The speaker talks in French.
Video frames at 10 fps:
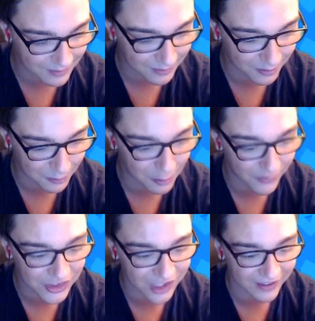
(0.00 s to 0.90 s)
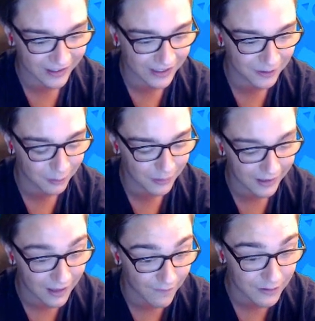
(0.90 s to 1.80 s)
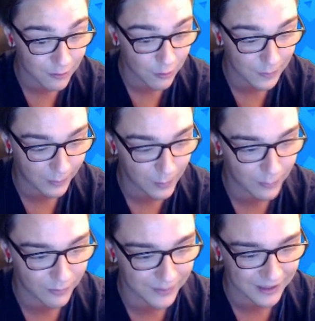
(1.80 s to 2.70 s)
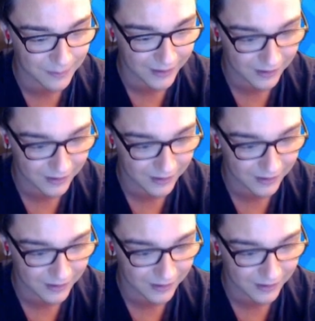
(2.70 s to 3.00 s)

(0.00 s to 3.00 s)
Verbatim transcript: Parce que du coup, en fait, j'ai attaqué de loin. Et en fait, du coup, après moi il pouvait pas taper.